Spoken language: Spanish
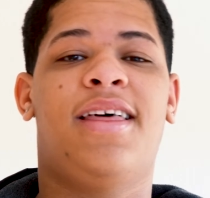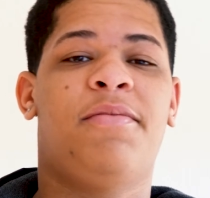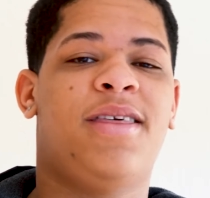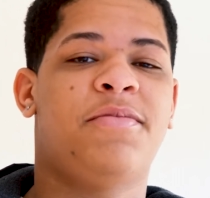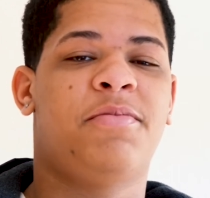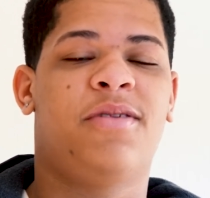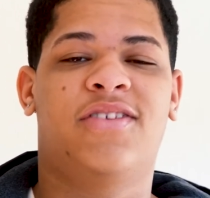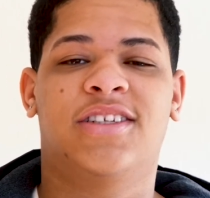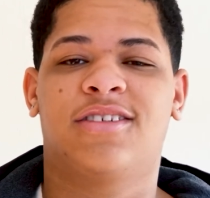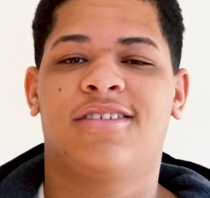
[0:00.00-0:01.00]
de mí, de mi
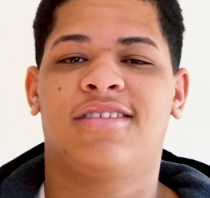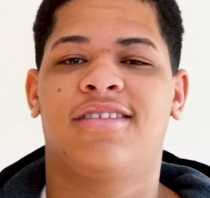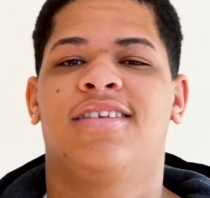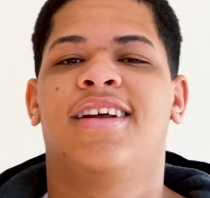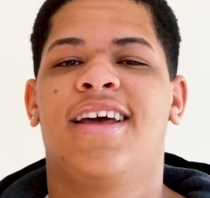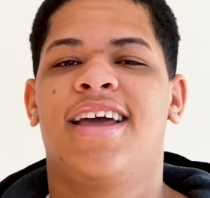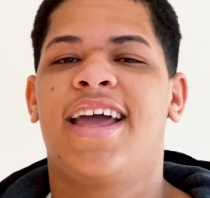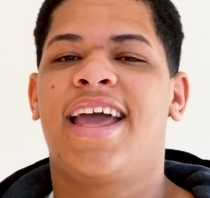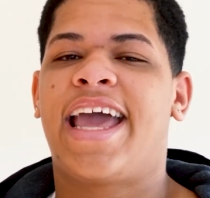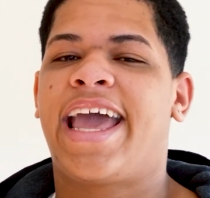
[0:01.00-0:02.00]
profesor
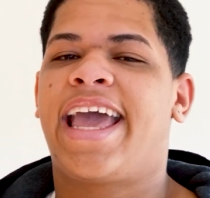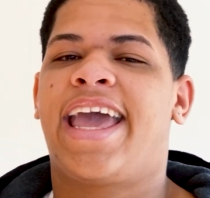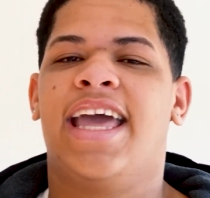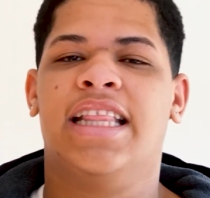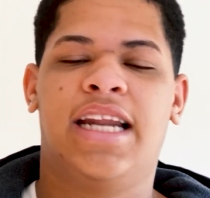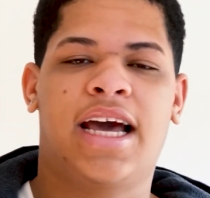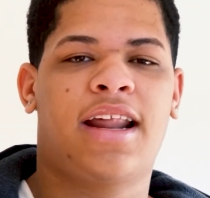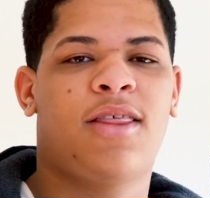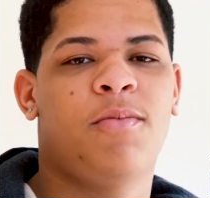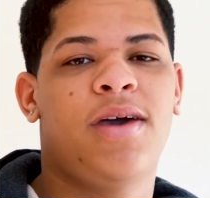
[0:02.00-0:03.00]
que entre a
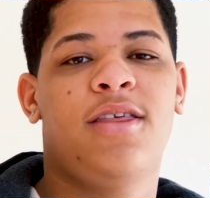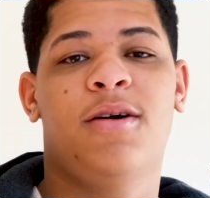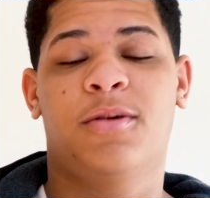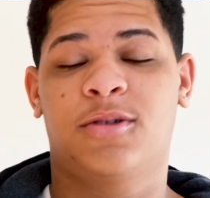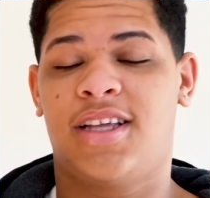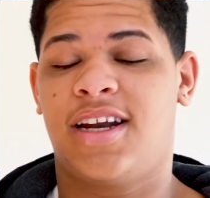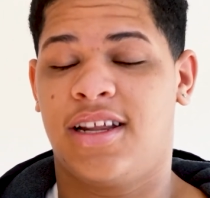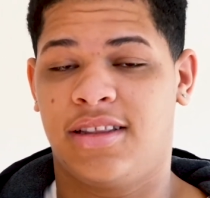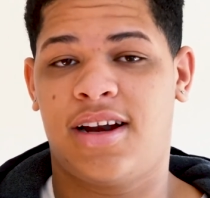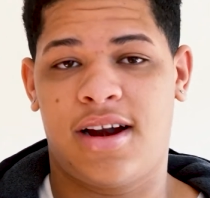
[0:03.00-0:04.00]
grado medio, me gustaría
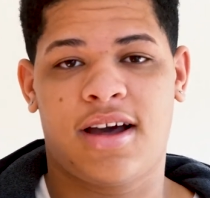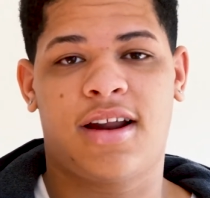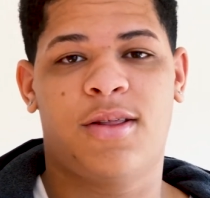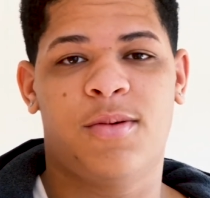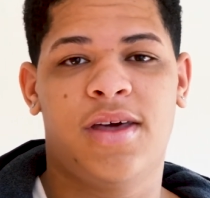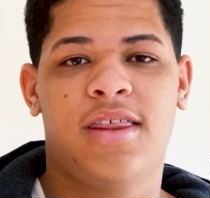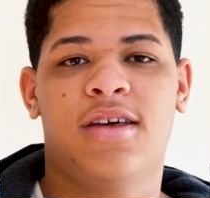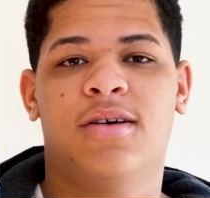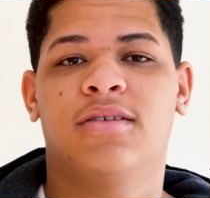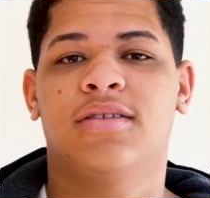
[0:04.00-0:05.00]
entrar a grado
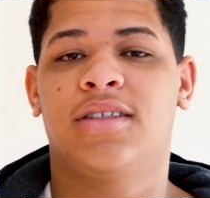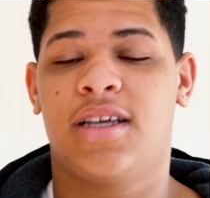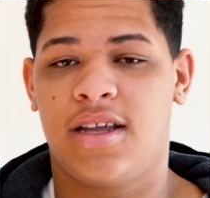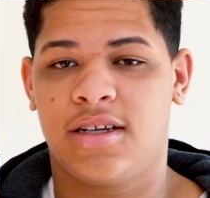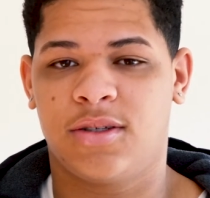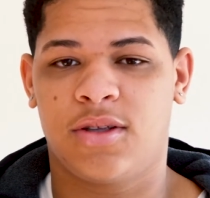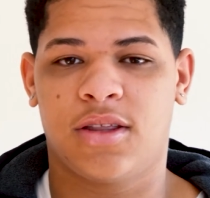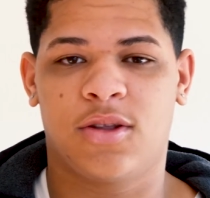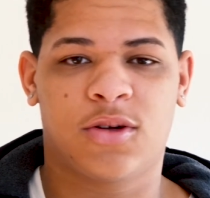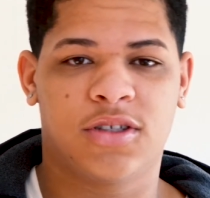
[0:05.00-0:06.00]
medio, seguir
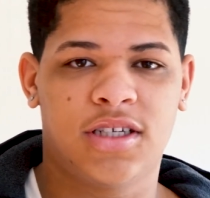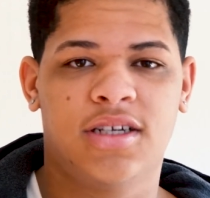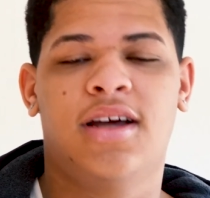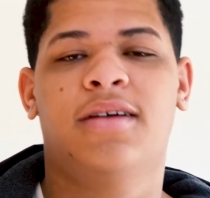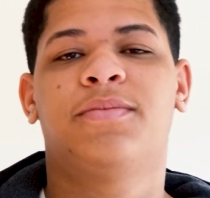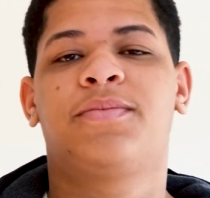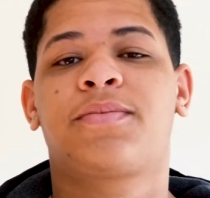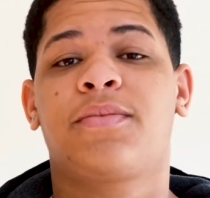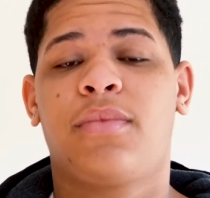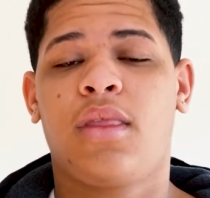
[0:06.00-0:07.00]
estudiando cocina,
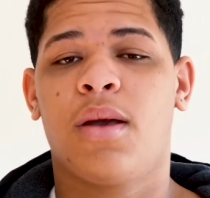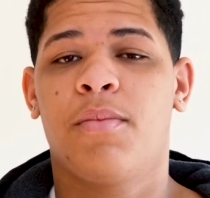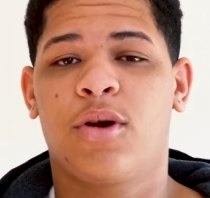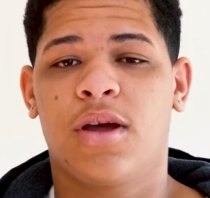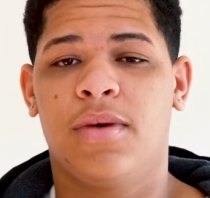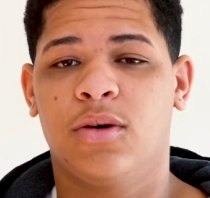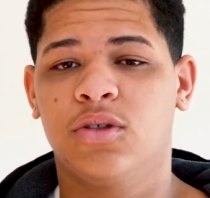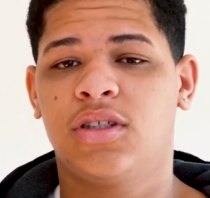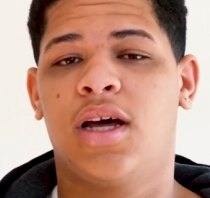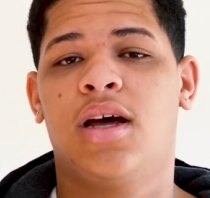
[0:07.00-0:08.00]
porque me
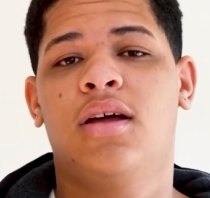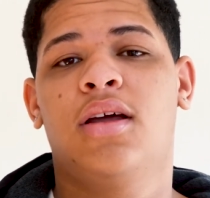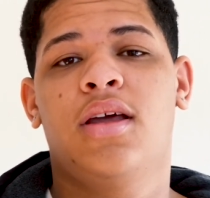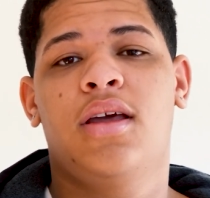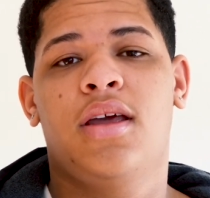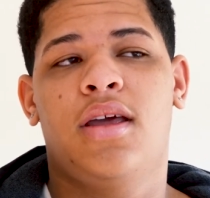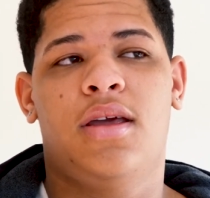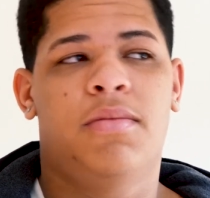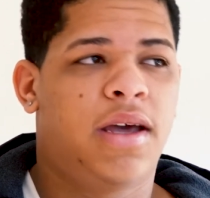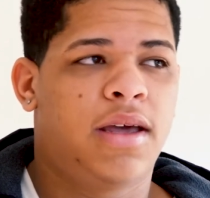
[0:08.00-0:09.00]
gusta,
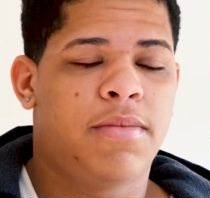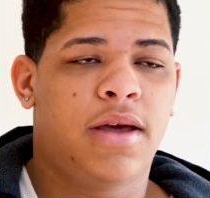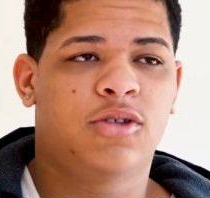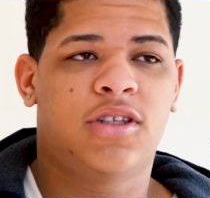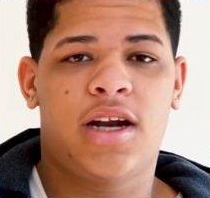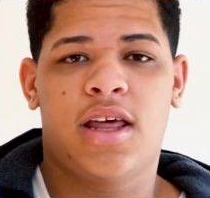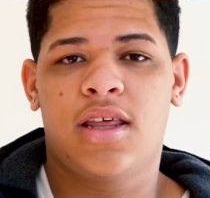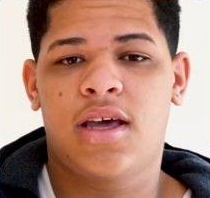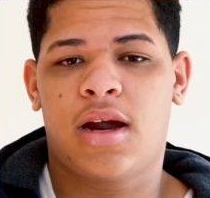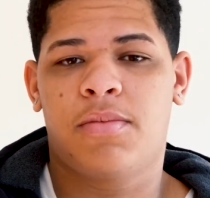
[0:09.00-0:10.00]
y me, gustaría
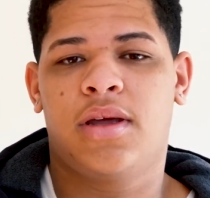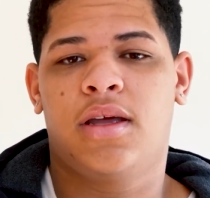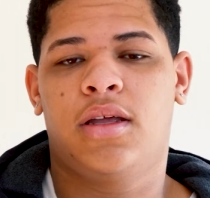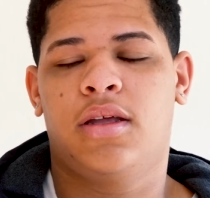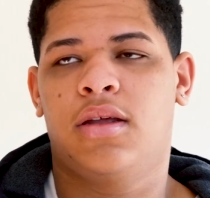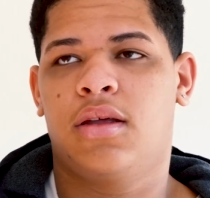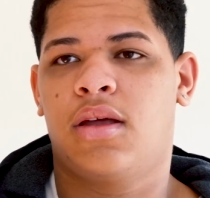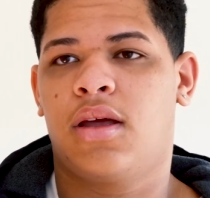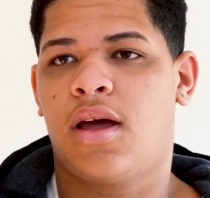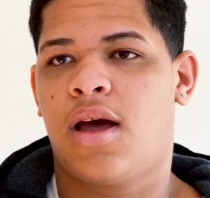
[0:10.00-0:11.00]
dedicarme
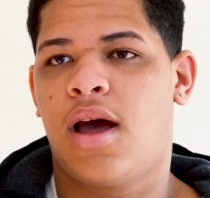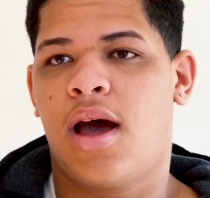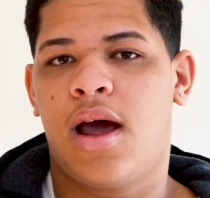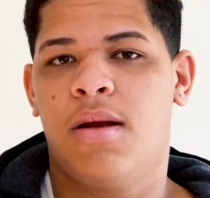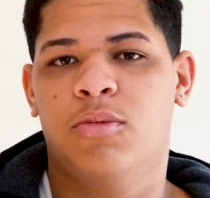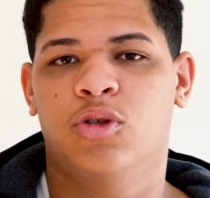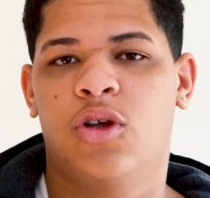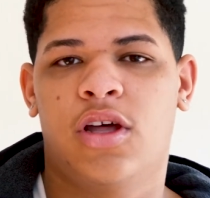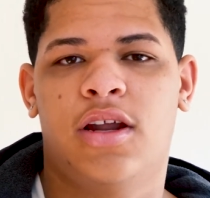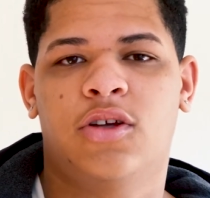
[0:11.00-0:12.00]
al
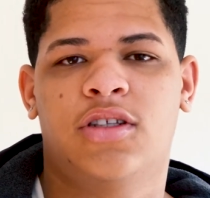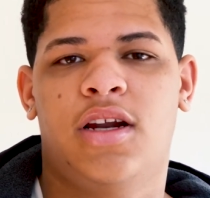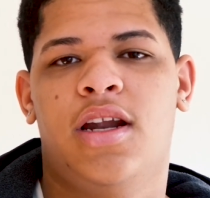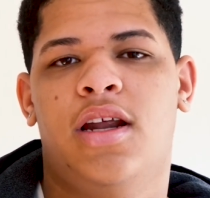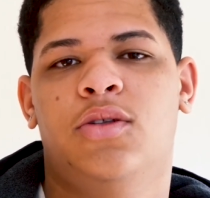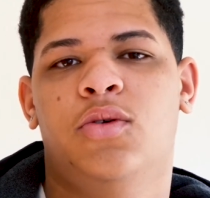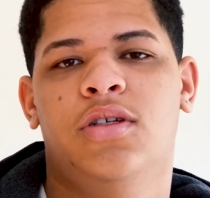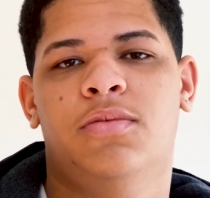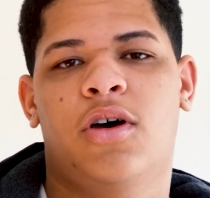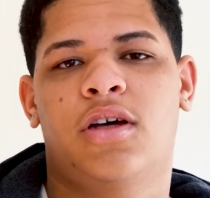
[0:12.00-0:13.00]
mundo de la hostelería y
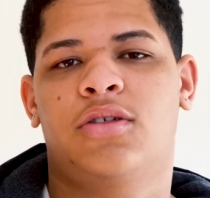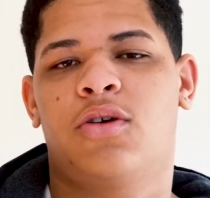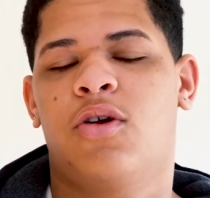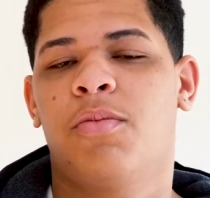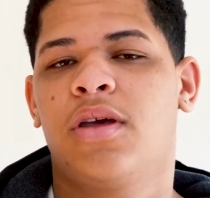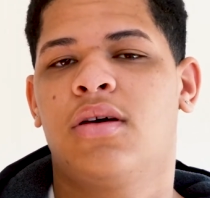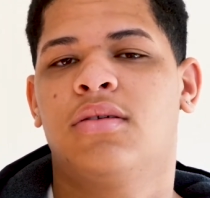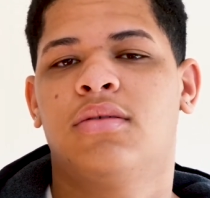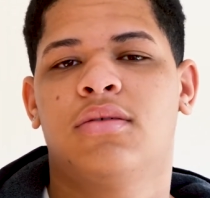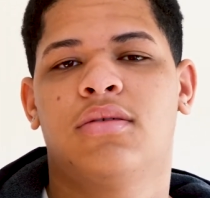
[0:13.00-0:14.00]
turismo
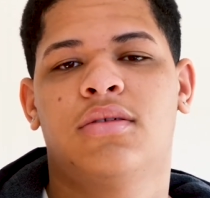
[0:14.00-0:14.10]
gastronómico.